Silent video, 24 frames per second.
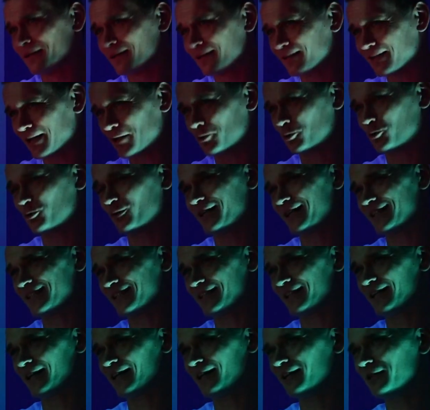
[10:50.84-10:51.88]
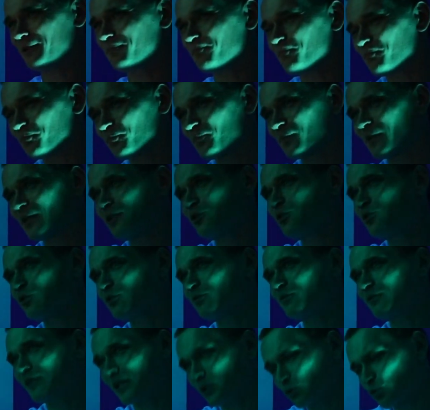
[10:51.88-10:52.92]
kalkulacja i to
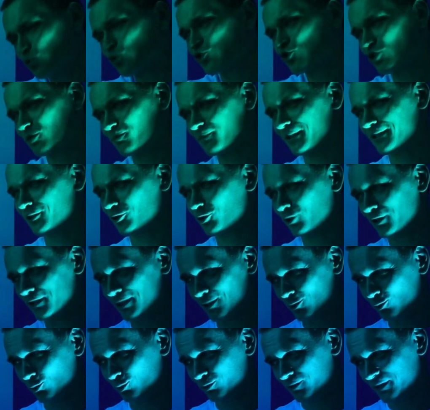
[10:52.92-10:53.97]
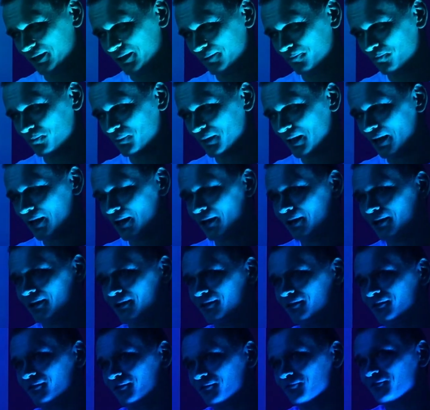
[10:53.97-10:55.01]
na dłuższą metę to jest nudne.
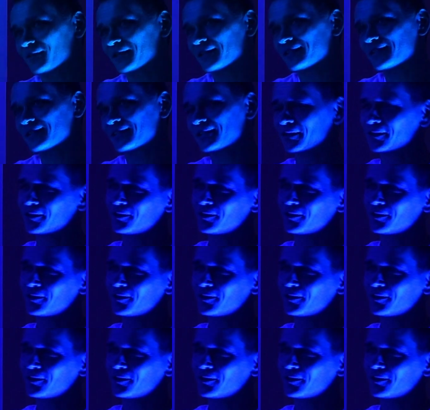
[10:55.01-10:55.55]
Y, więc y,